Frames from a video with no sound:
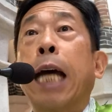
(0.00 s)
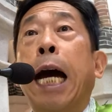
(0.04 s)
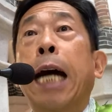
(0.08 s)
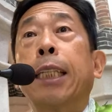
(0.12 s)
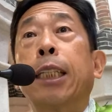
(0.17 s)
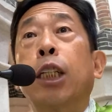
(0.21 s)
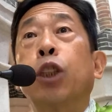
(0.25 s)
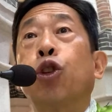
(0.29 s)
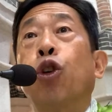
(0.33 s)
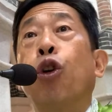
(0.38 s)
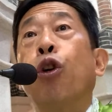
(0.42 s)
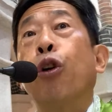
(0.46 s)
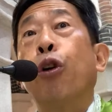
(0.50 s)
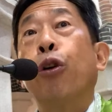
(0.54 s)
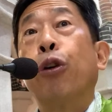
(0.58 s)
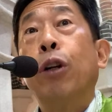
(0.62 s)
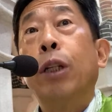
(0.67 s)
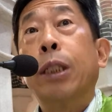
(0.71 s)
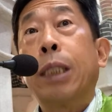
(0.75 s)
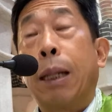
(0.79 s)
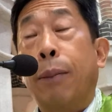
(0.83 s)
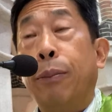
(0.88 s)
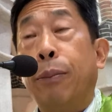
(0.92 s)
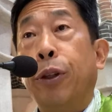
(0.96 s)
항상
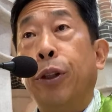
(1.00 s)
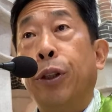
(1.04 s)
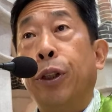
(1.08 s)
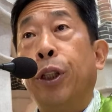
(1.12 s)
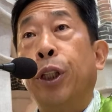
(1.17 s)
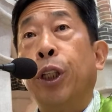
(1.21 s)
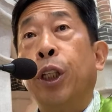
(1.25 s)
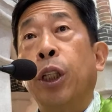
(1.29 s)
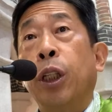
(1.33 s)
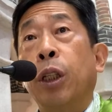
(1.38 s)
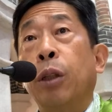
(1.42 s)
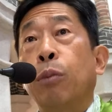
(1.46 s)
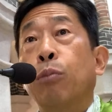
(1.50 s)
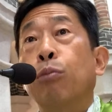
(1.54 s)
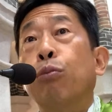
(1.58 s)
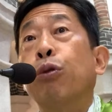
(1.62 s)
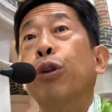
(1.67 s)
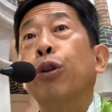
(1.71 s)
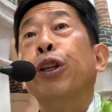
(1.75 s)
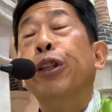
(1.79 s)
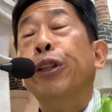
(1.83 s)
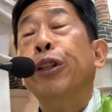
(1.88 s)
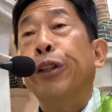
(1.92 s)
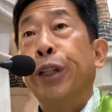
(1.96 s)
정권을 잡는
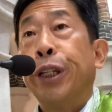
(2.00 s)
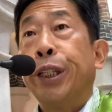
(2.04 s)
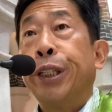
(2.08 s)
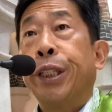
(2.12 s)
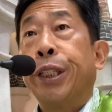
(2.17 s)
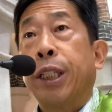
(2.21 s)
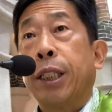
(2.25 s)
무인들의